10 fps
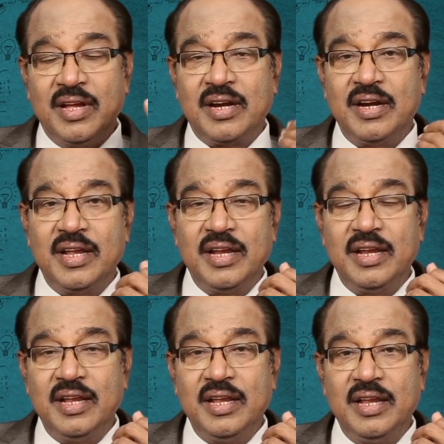అక్కడ
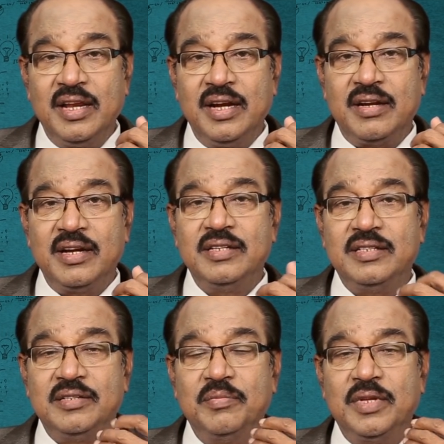ఎంట్రన్స్
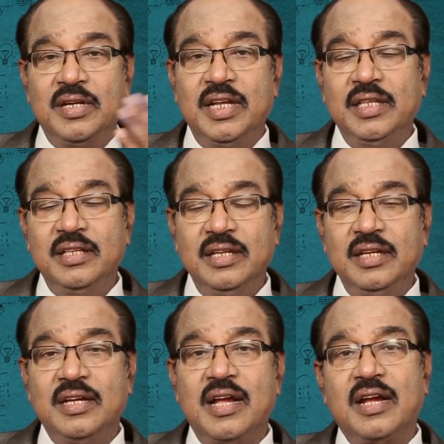మొదలైంది
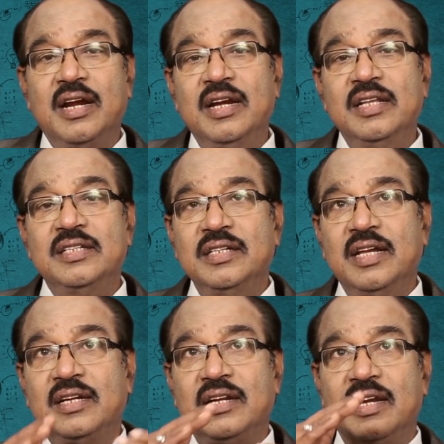ఇంకా అక్కడి నుంచి
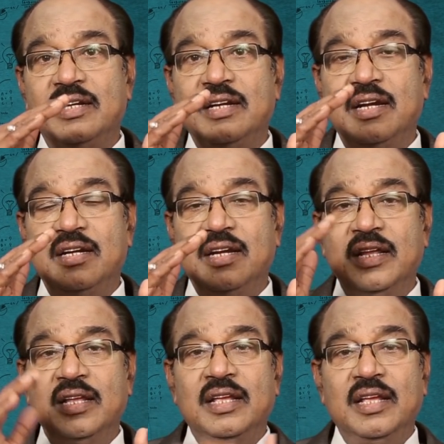అట్ట అట్ట అట్ట
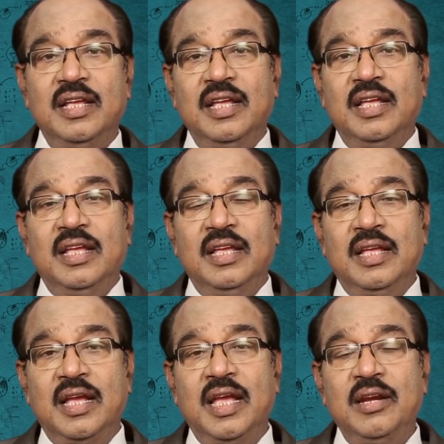
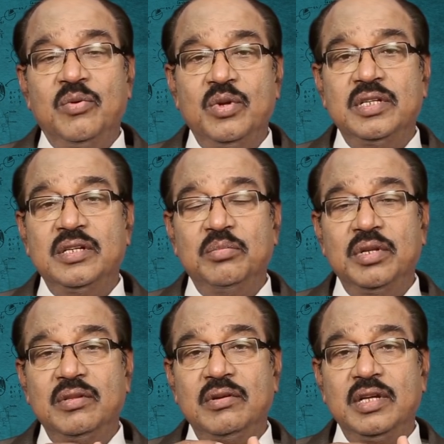ఆయనకు వచ్చిన
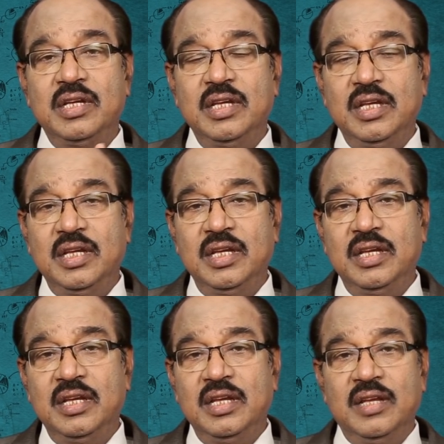బిరుదులకి
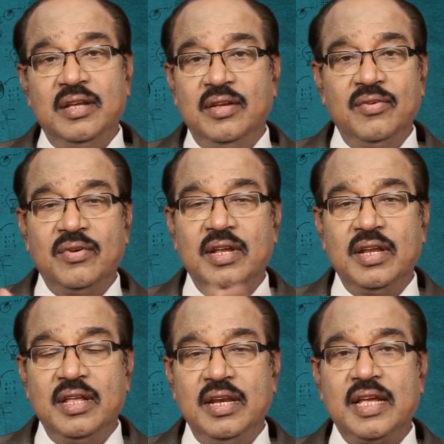ఒక
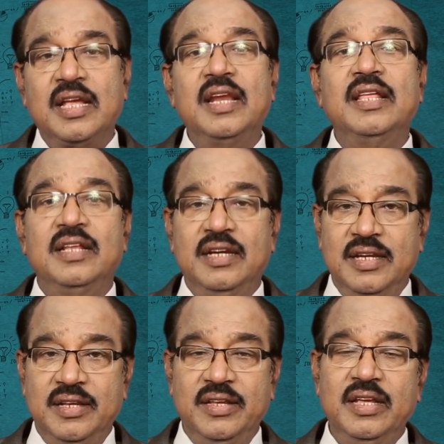లెక్కలేదండి
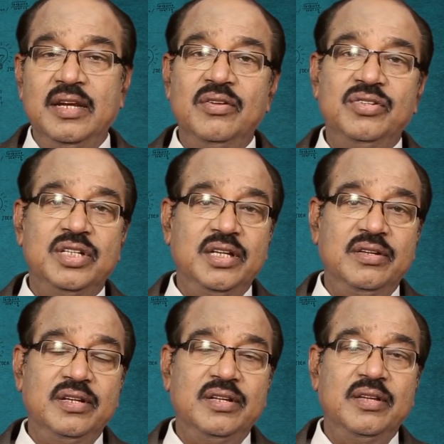ఎన్ని వచ్చాయి
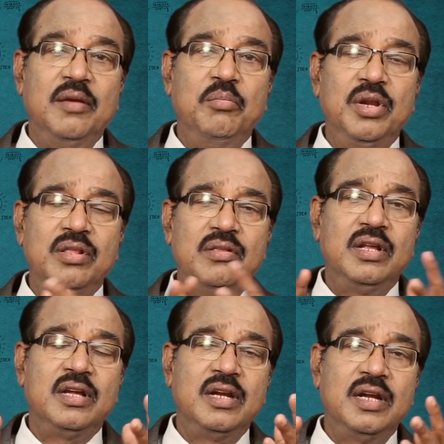బిరుదుల
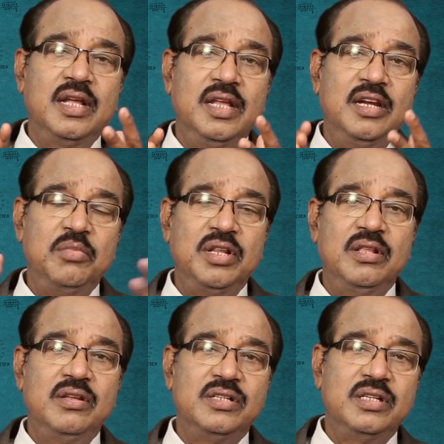కన్నా ఎన్ని
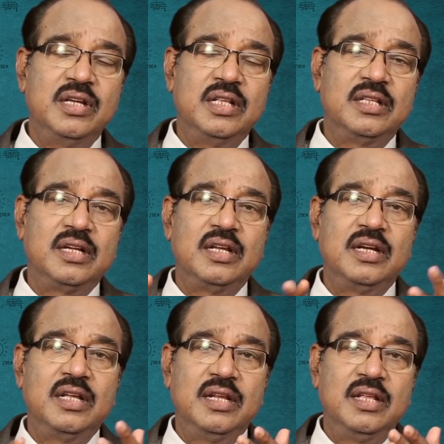బిరుదులు వచ్చాయో
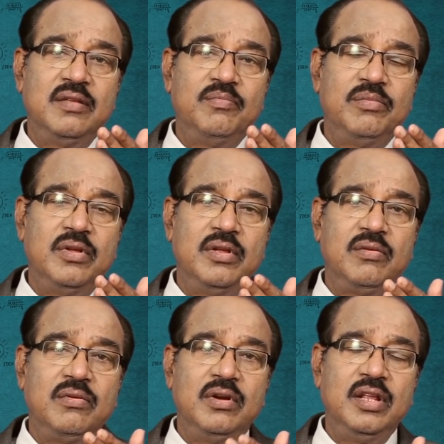అంతకన్నా
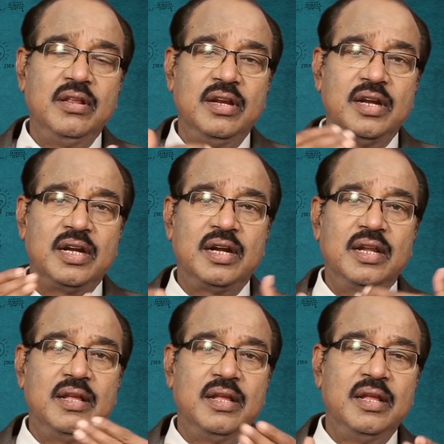కొన్ని రెట్ల